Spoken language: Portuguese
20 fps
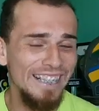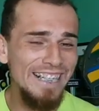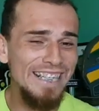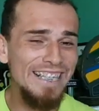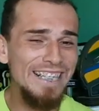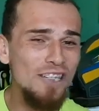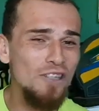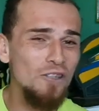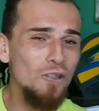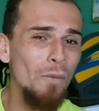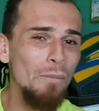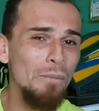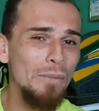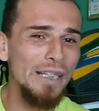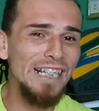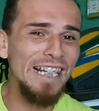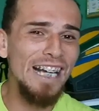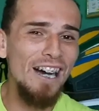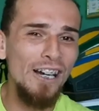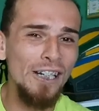Deixa a sua
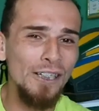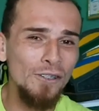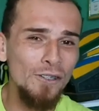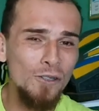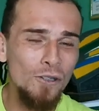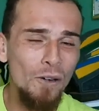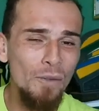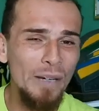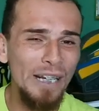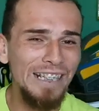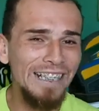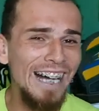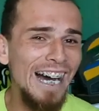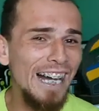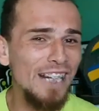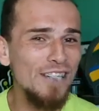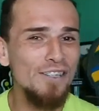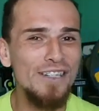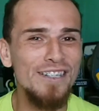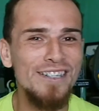opinião aí nos comentários,